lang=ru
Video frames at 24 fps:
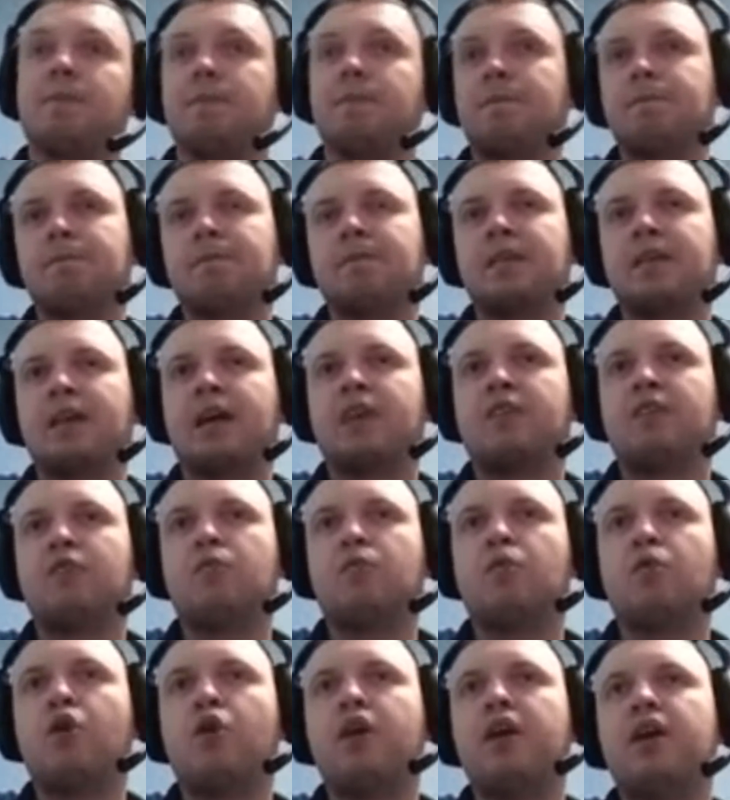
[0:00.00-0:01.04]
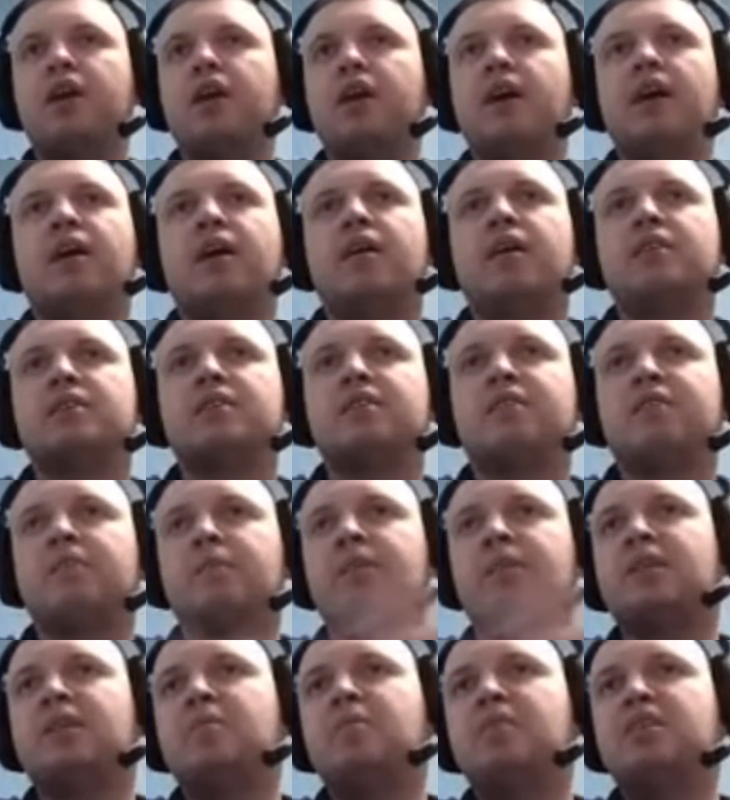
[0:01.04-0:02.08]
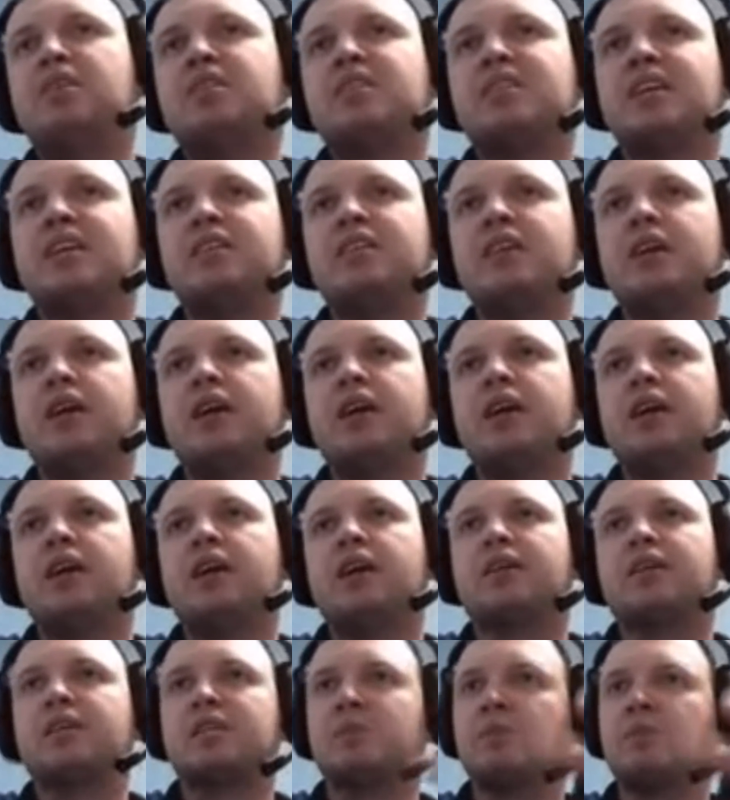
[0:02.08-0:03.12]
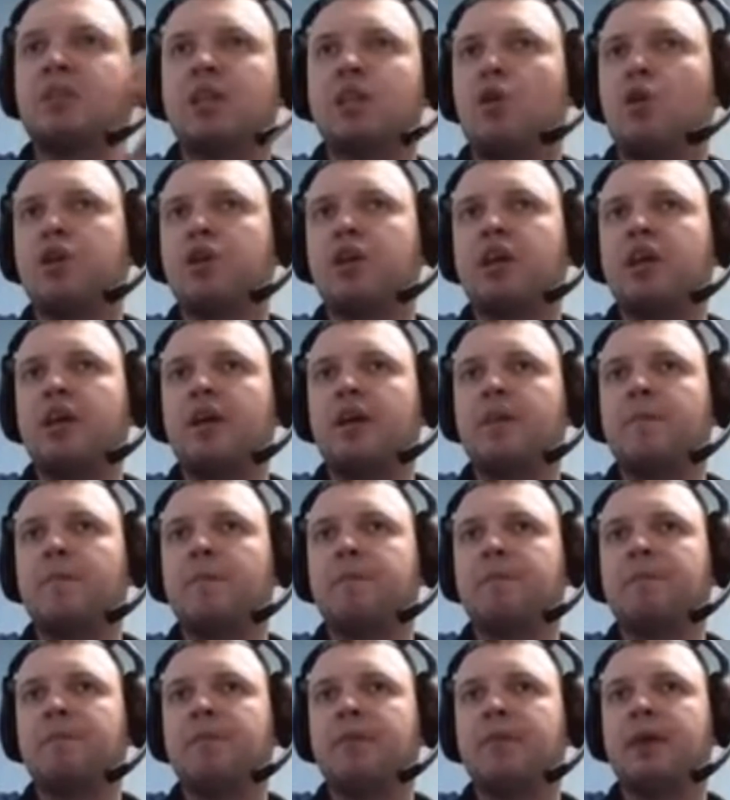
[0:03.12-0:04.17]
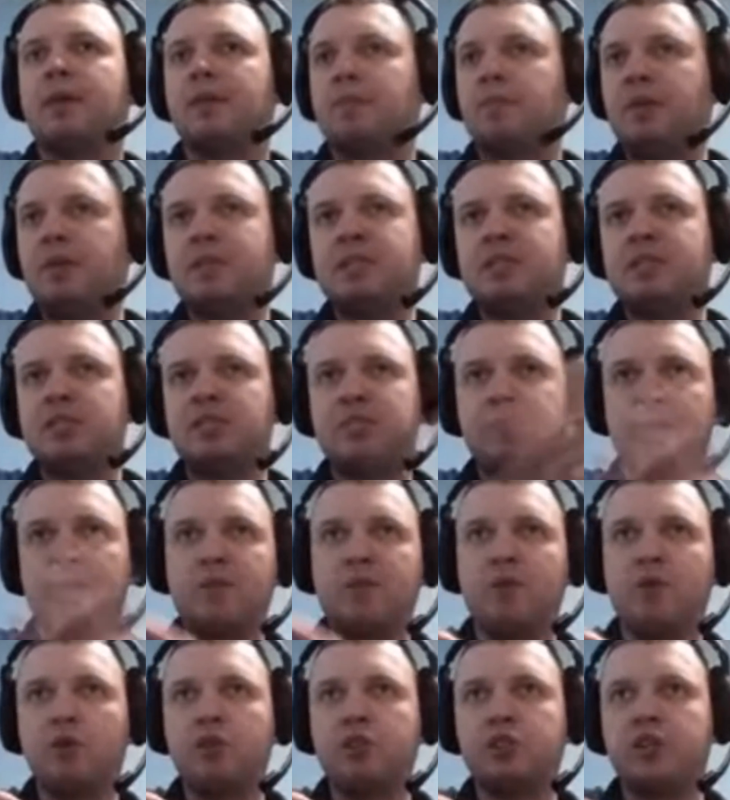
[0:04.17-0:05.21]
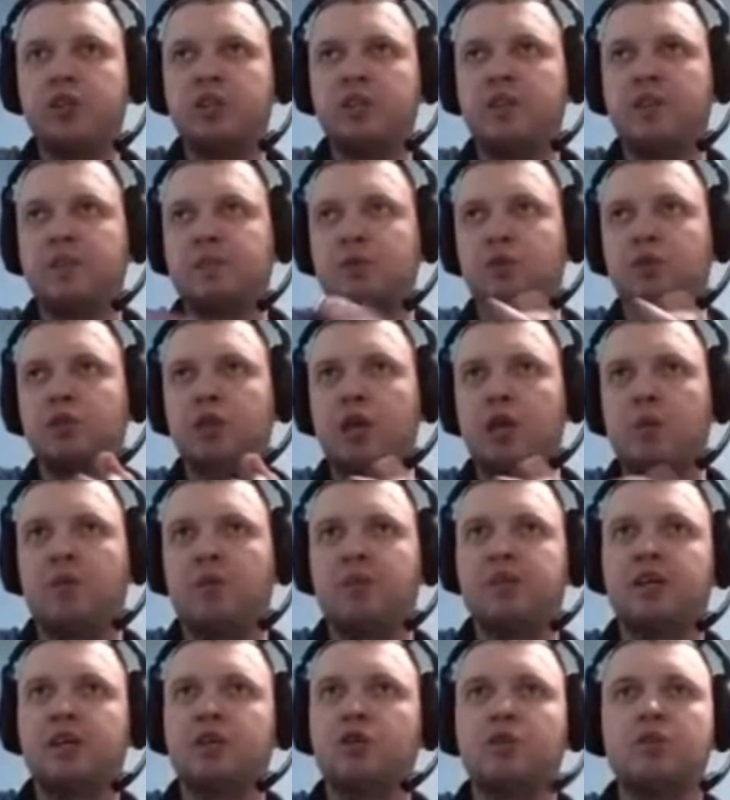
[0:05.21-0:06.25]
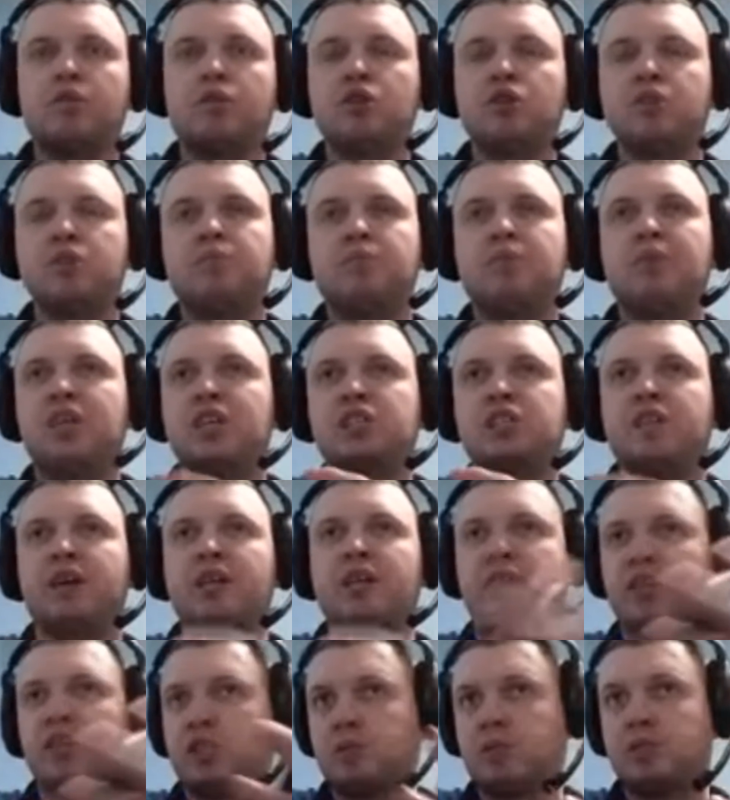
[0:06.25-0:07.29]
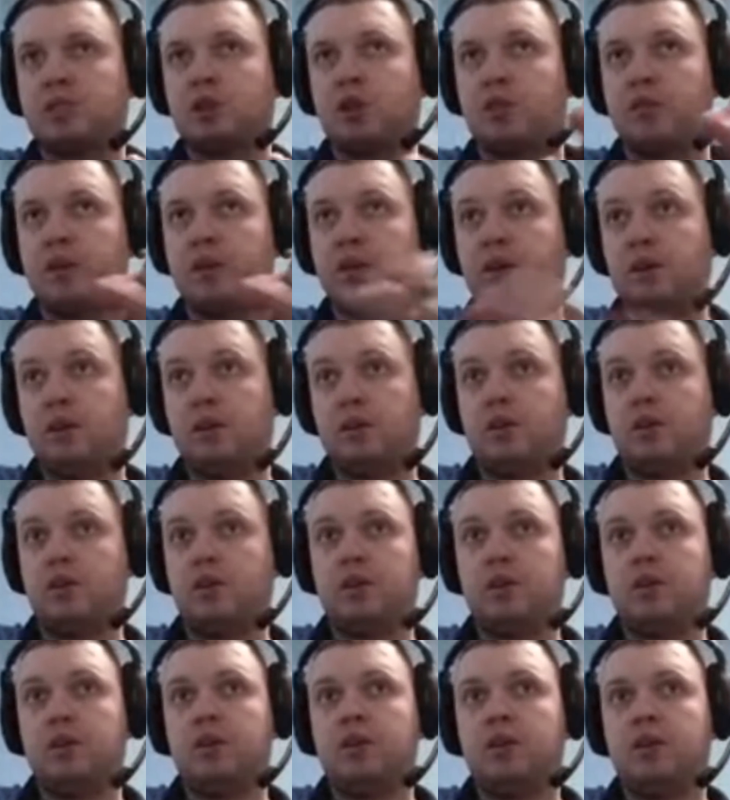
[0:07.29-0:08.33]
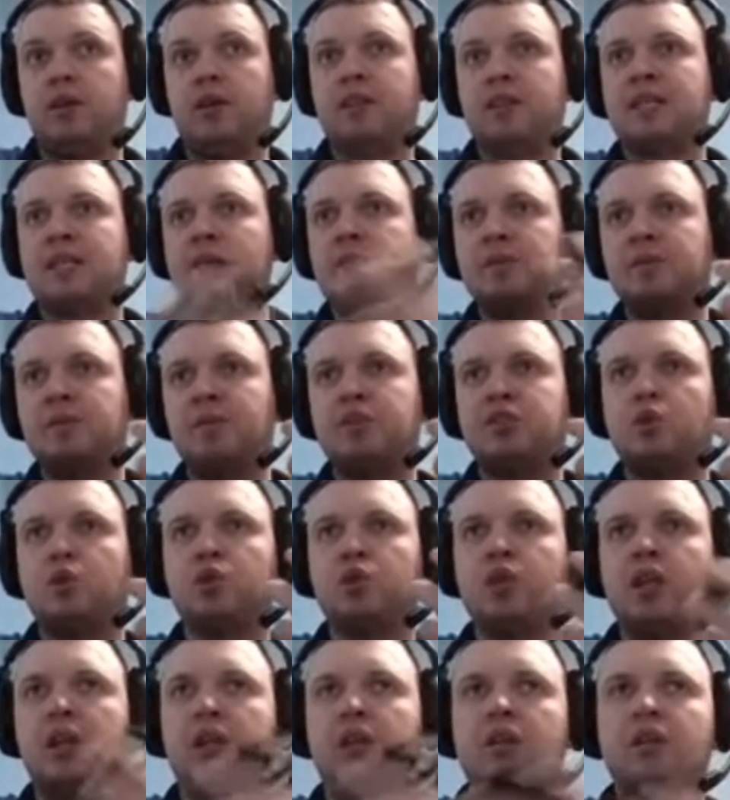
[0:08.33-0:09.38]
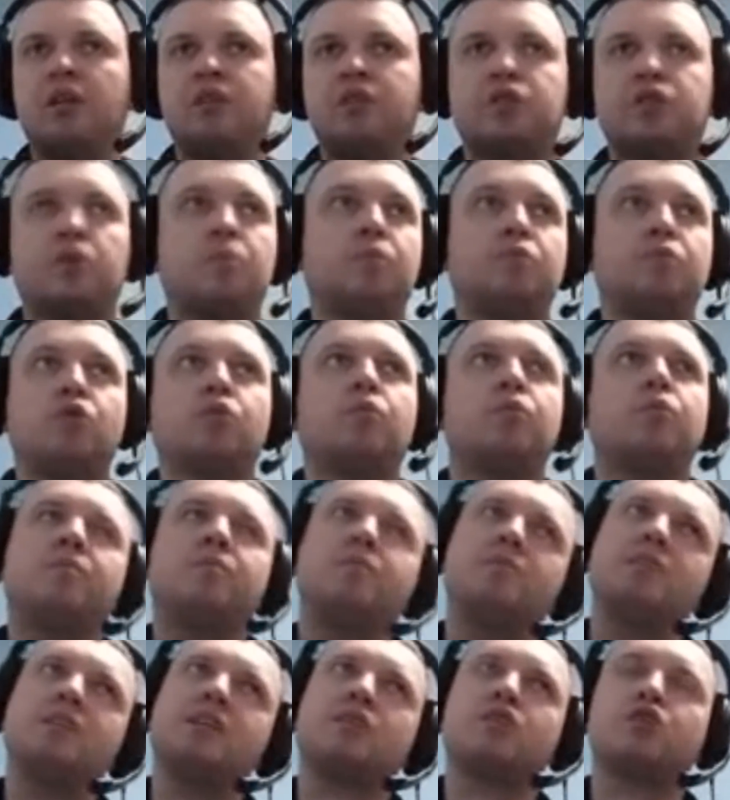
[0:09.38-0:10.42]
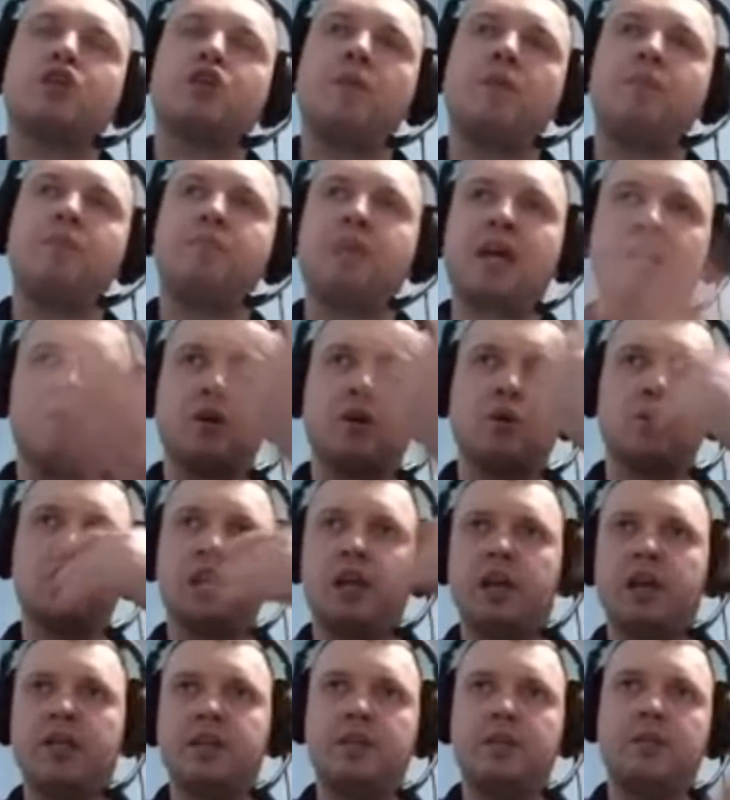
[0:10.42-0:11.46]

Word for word: Как и в любой современной медицине, косметологии, это бизнес в первую очередь, вас будут наебывать, никто не будет переживать о вашем здоровье. Я сам себе все удалил, и все, ну, за исключением первых удалений,